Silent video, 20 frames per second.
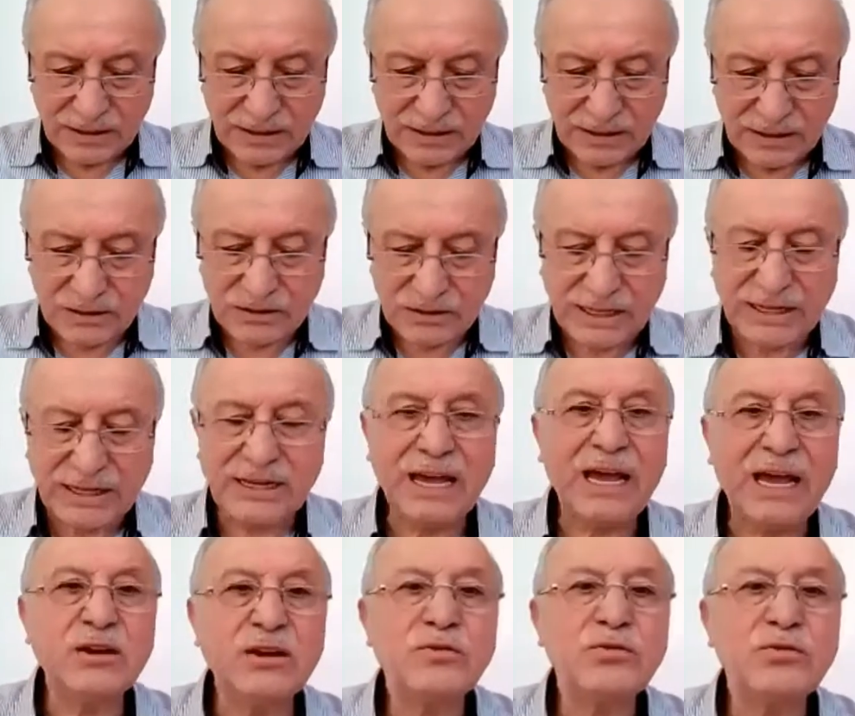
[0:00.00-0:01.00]
ister
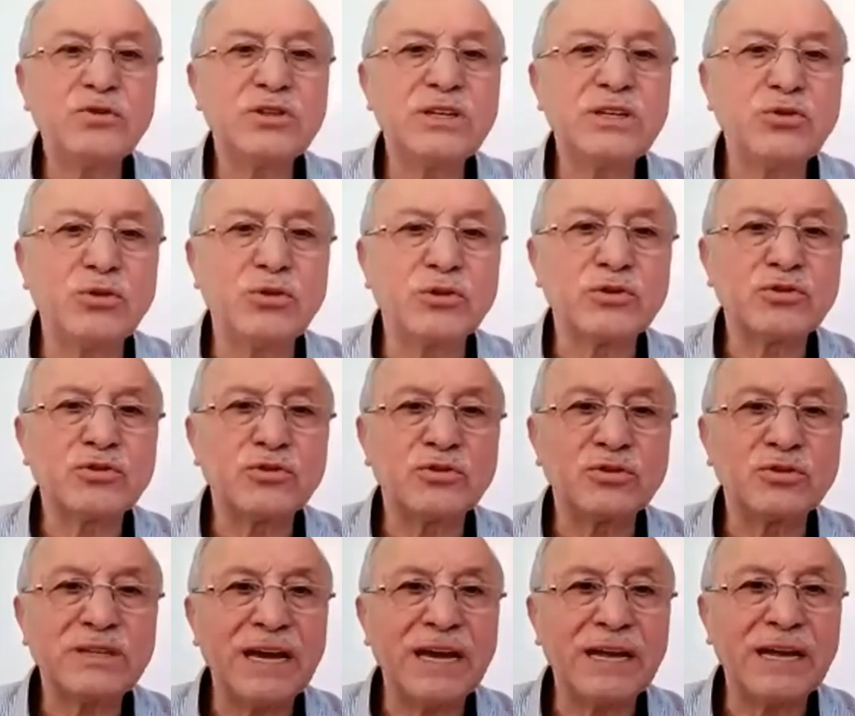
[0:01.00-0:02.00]
enfüsi
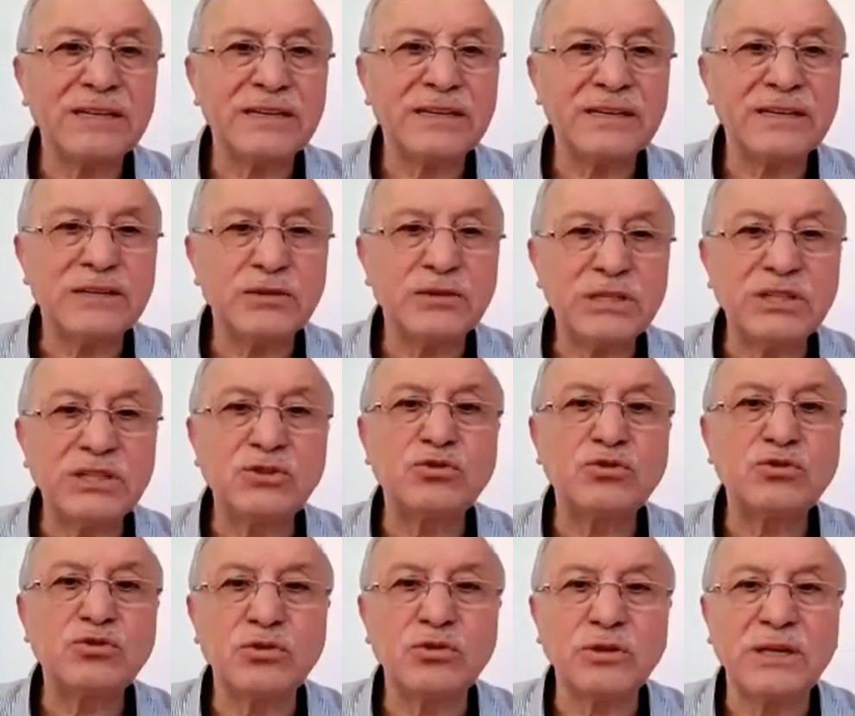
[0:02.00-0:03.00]
olsun kendi
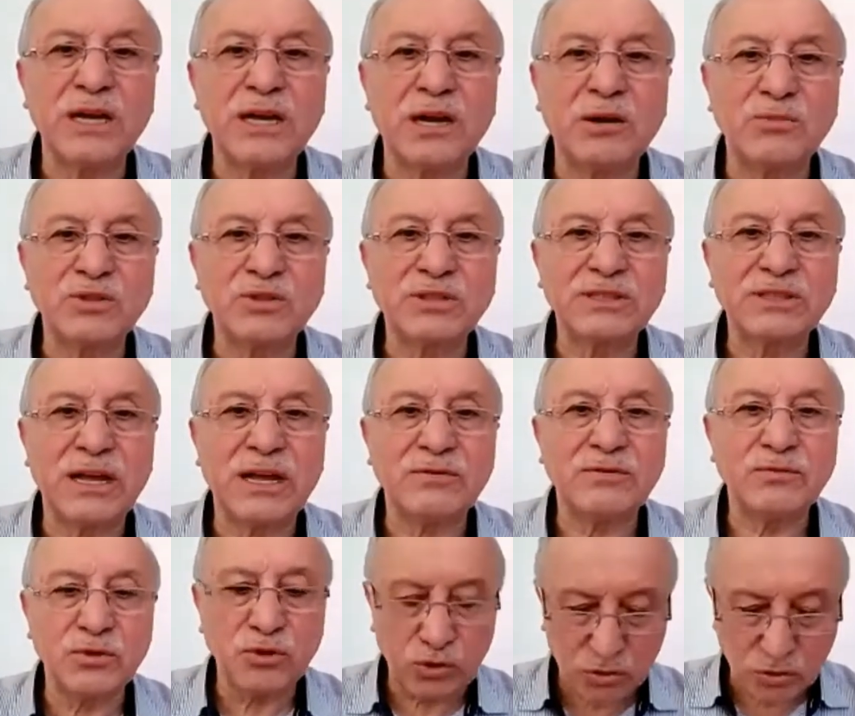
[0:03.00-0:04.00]
iç
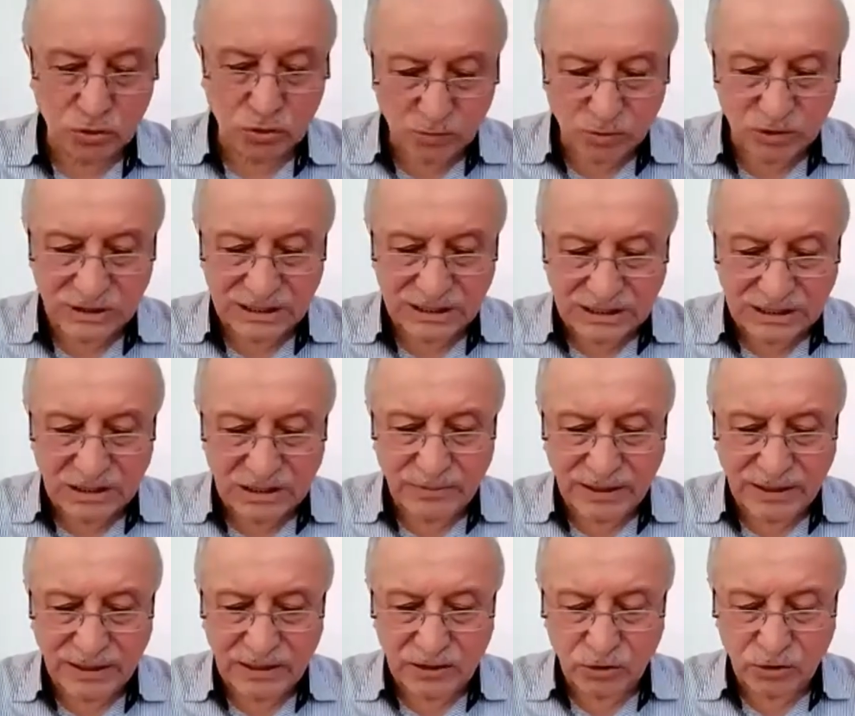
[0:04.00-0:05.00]
dünyamızdan vücudumuzdaki
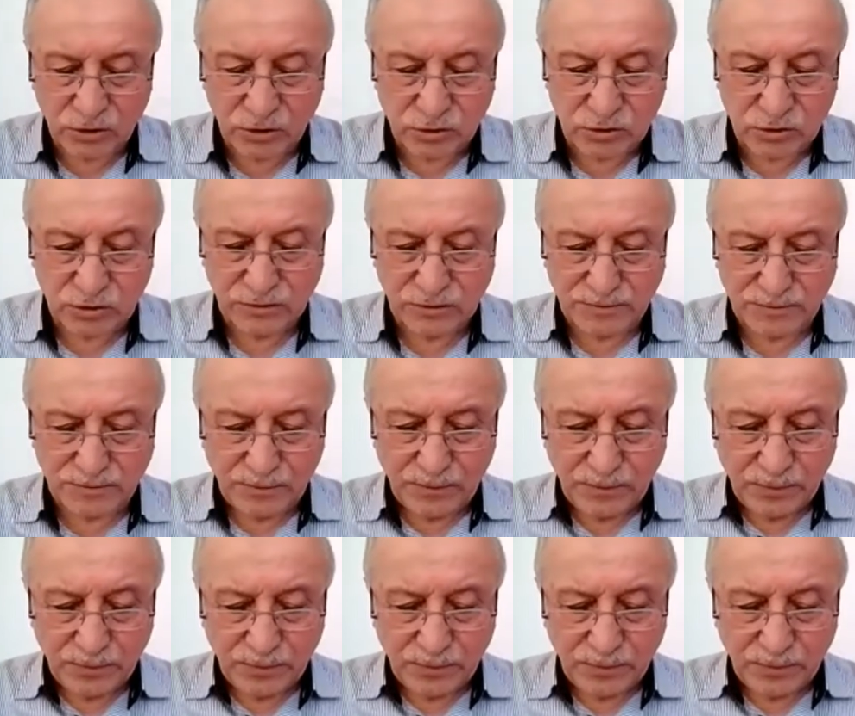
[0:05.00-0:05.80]
nimetler olsun,